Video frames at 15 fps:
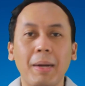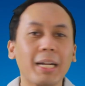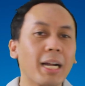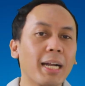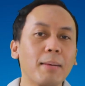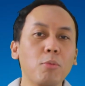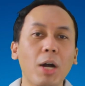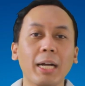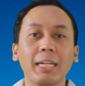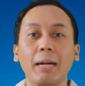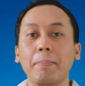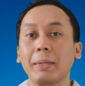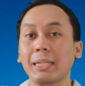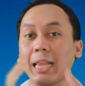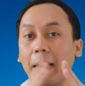maka kamu akan
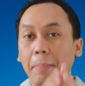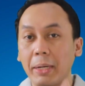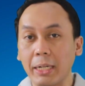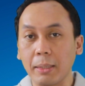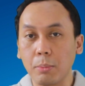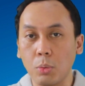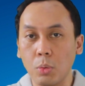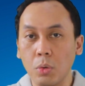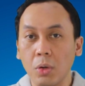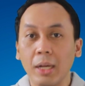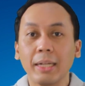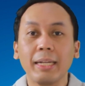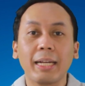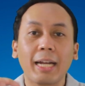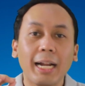dapat
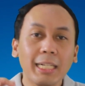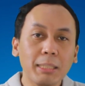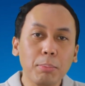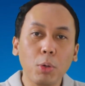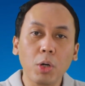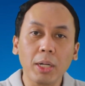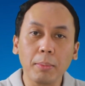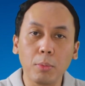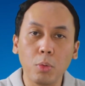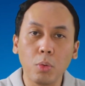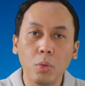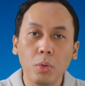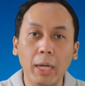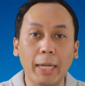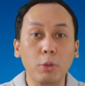8.000 dikali
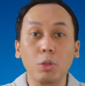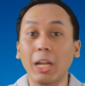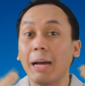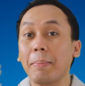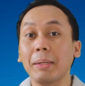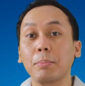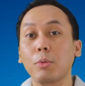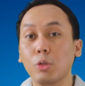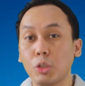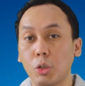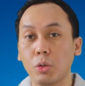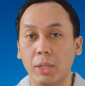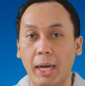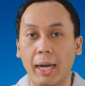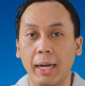10.000 yaitu 80
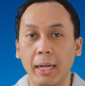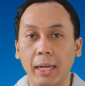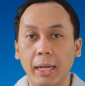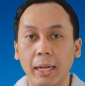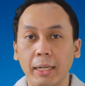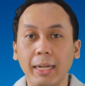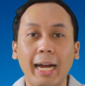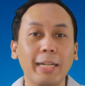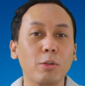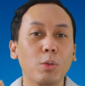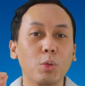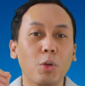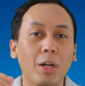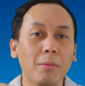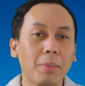juta. Dengan
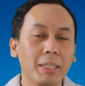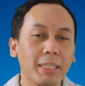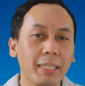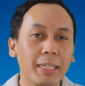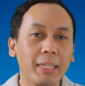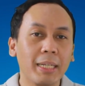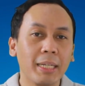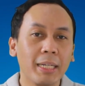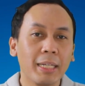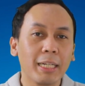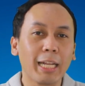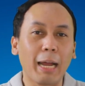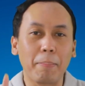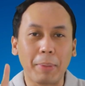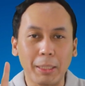keuntungan bersih
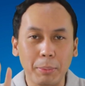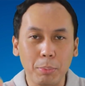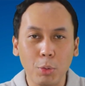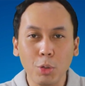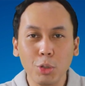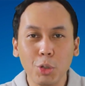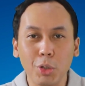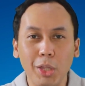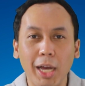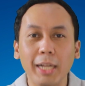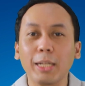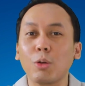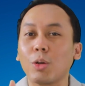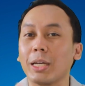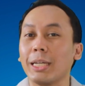80 juta
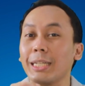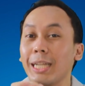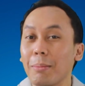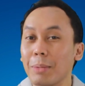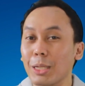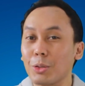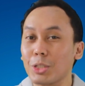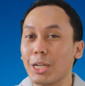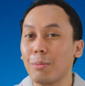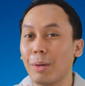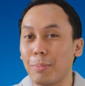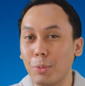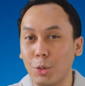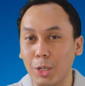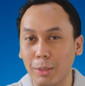dikurangi 650
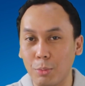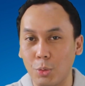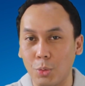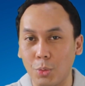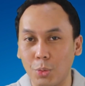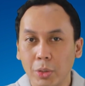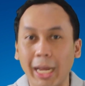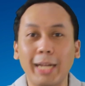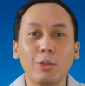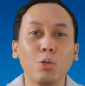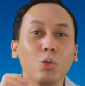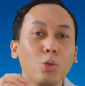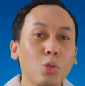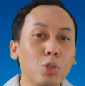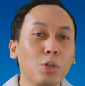ribu,
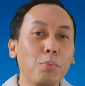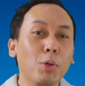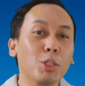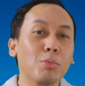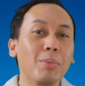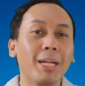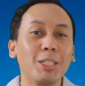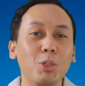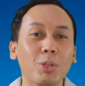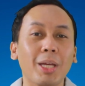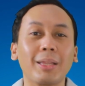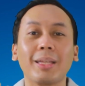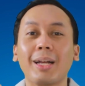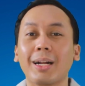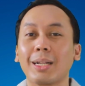yaitu 79 juta
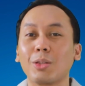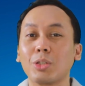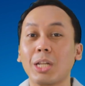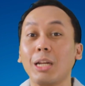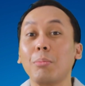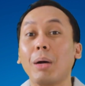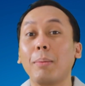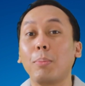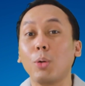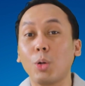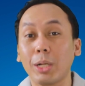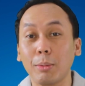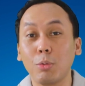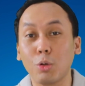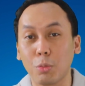350
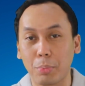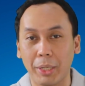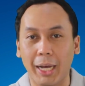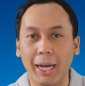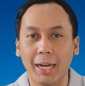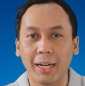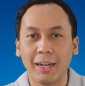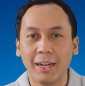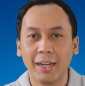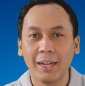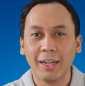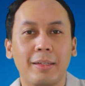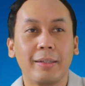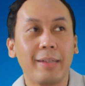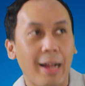ribu rupiah.
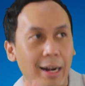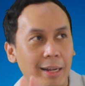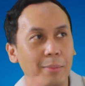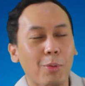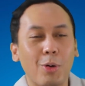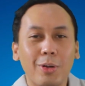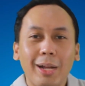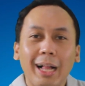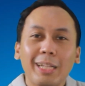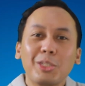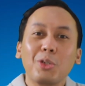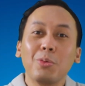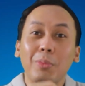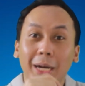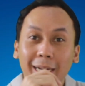Dari
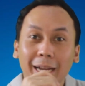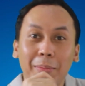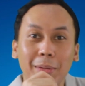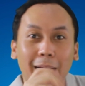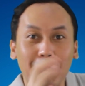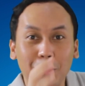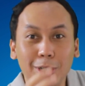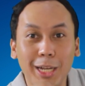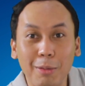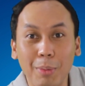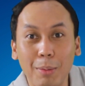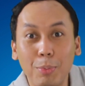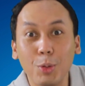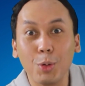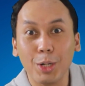modal cuma
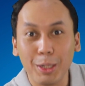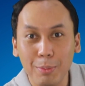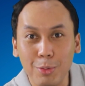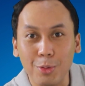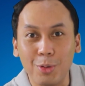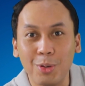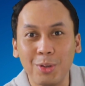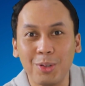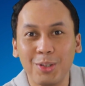650 ribu.